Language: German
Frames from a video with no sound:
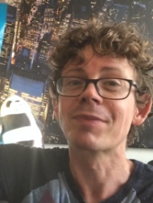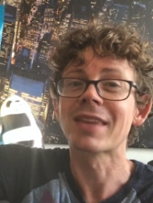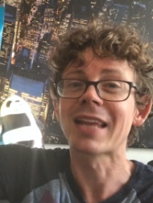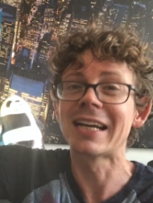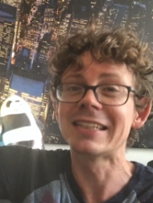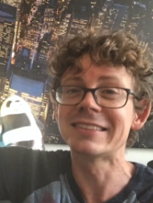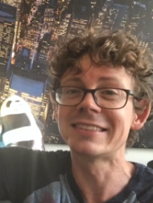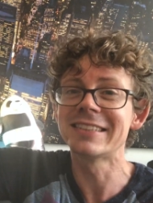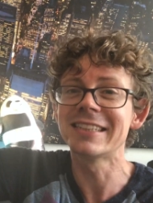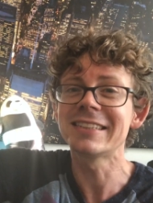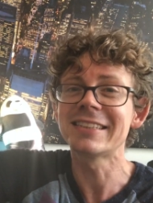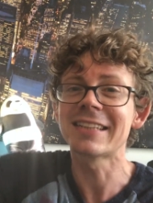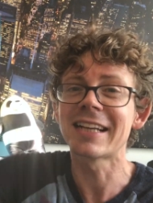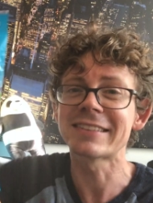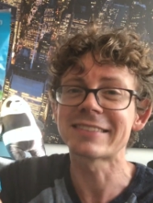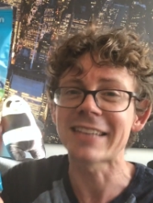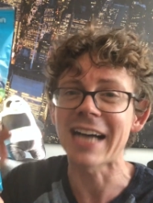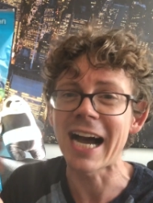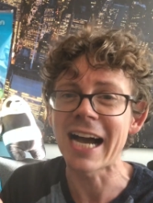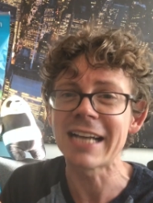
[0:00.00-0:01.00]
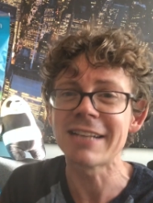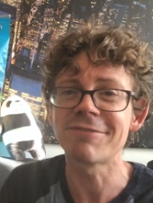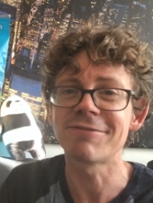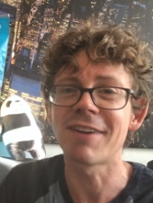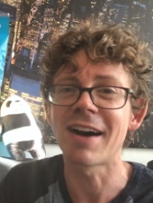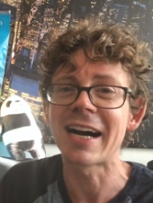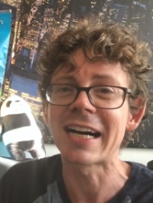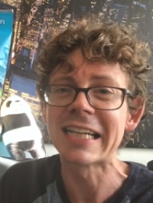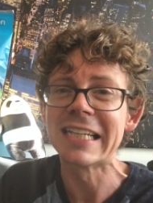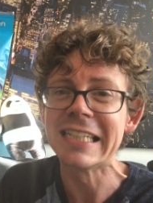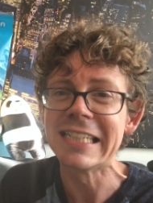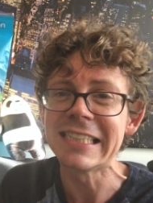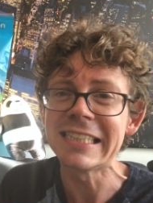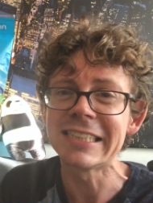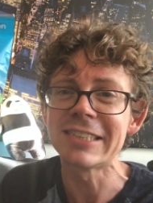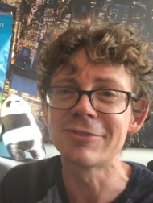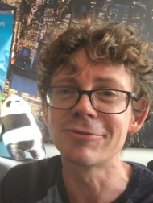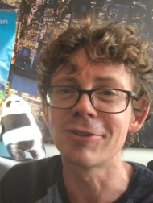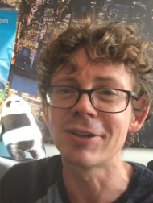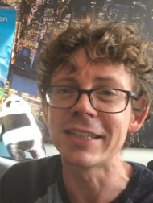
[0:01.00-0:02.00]
dann sind das einfach
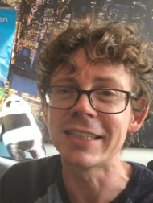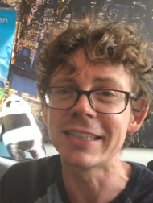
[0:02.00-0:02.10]
nicht nur